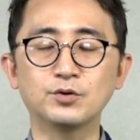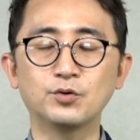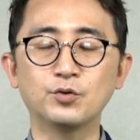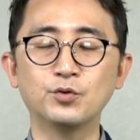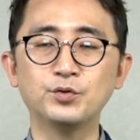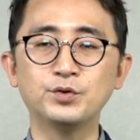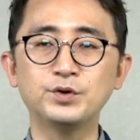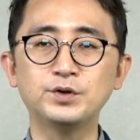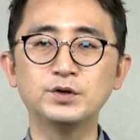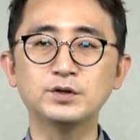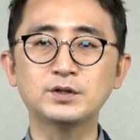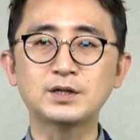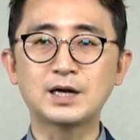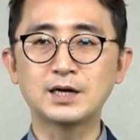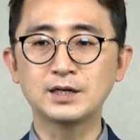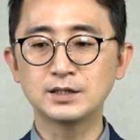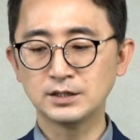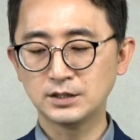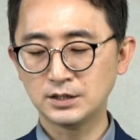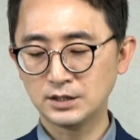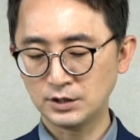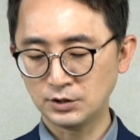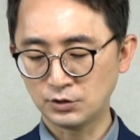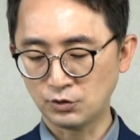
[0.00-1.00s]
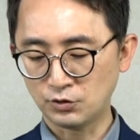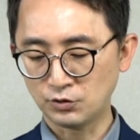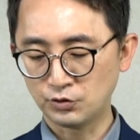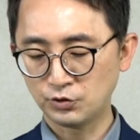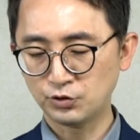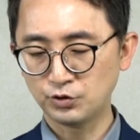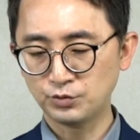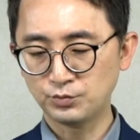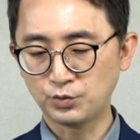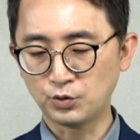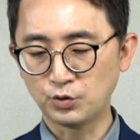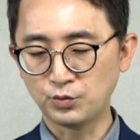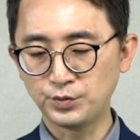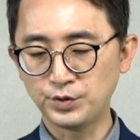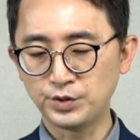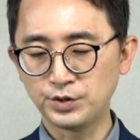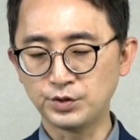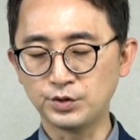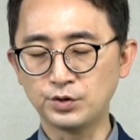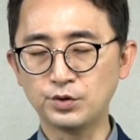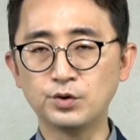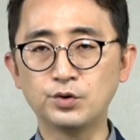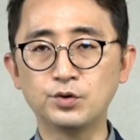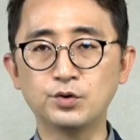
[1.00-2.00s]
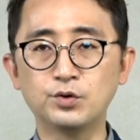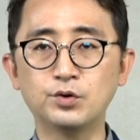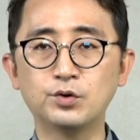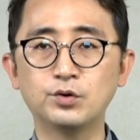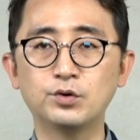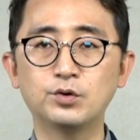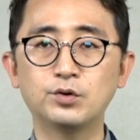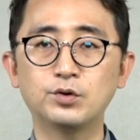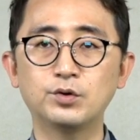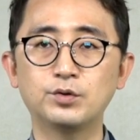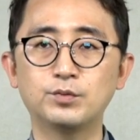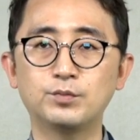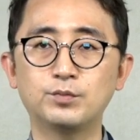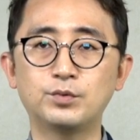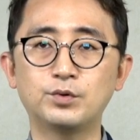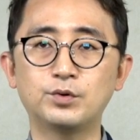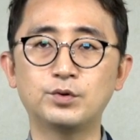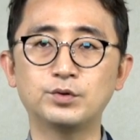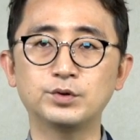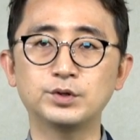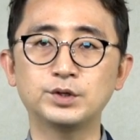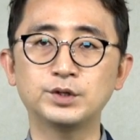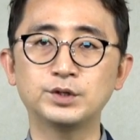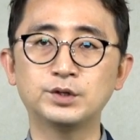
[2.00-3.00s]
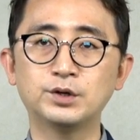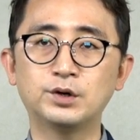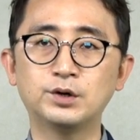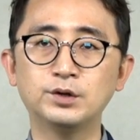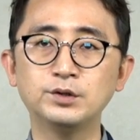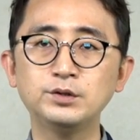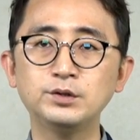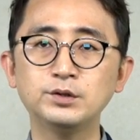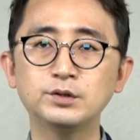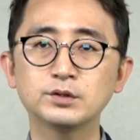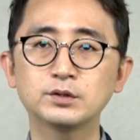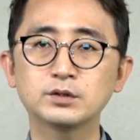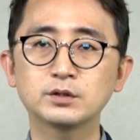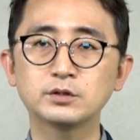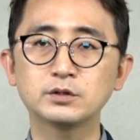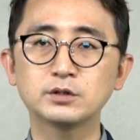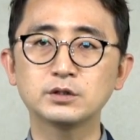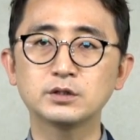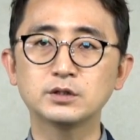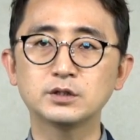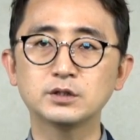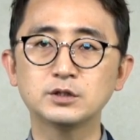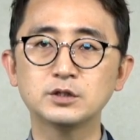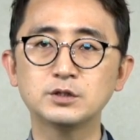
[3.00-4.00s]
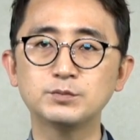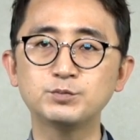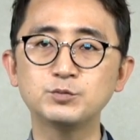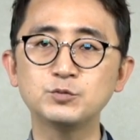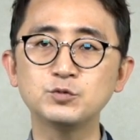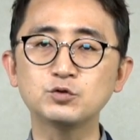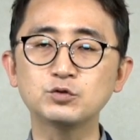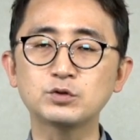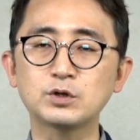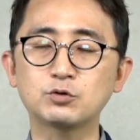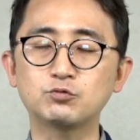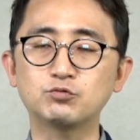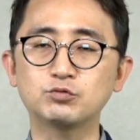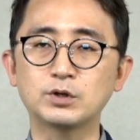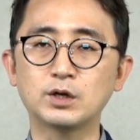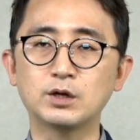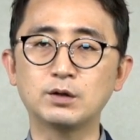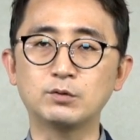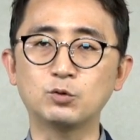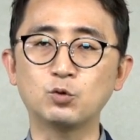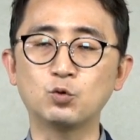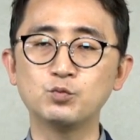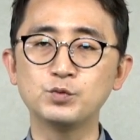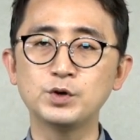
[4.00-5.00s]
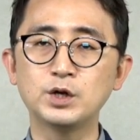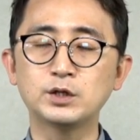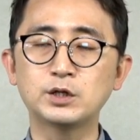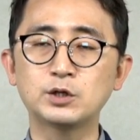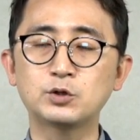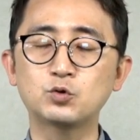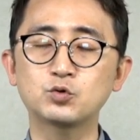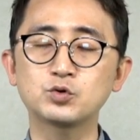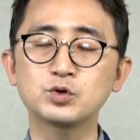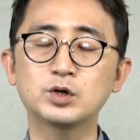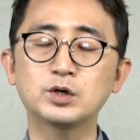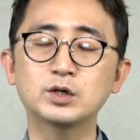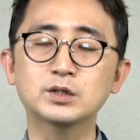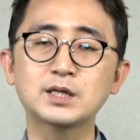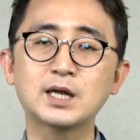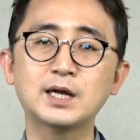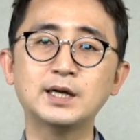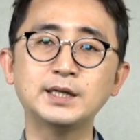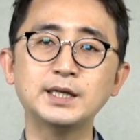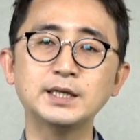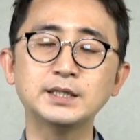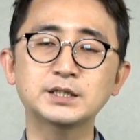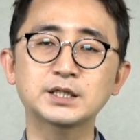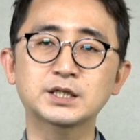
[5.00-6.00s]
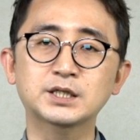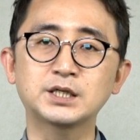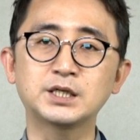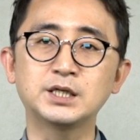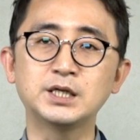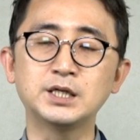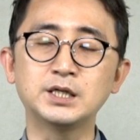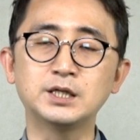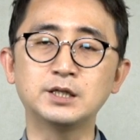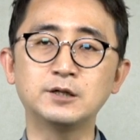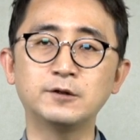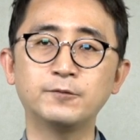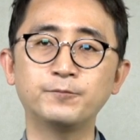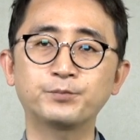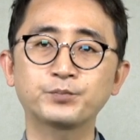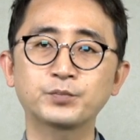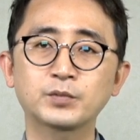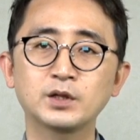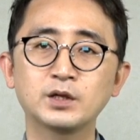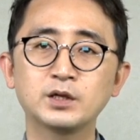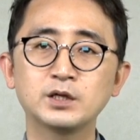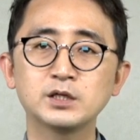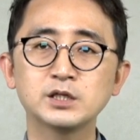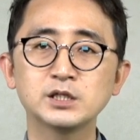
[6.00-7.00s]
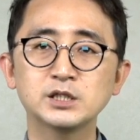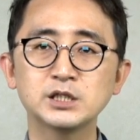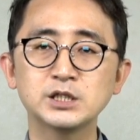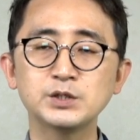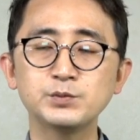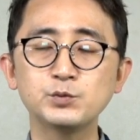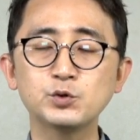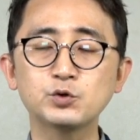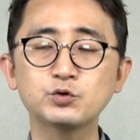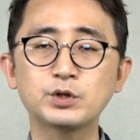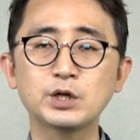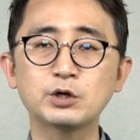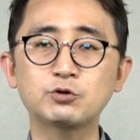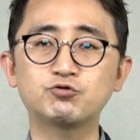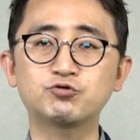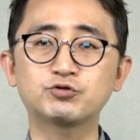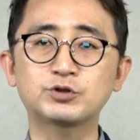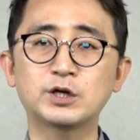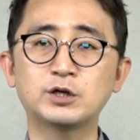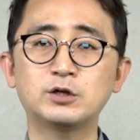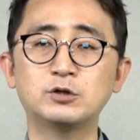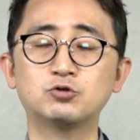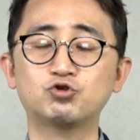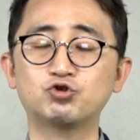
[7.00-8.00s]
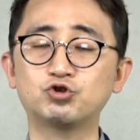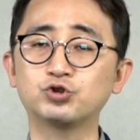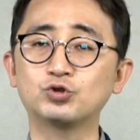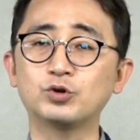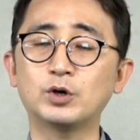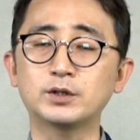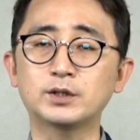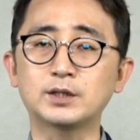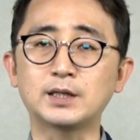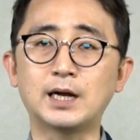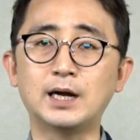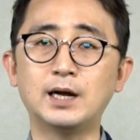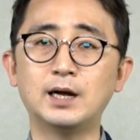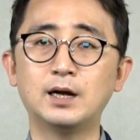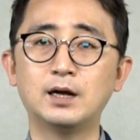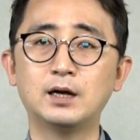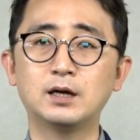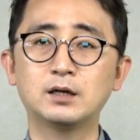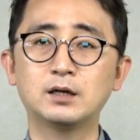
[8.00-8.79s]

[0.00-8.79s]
오히려 당시 여론을 보면요, 뭐 이런 십육 대 국회, 노무현 대통령을 탄핵시킨 십육 대 국회는 죽었다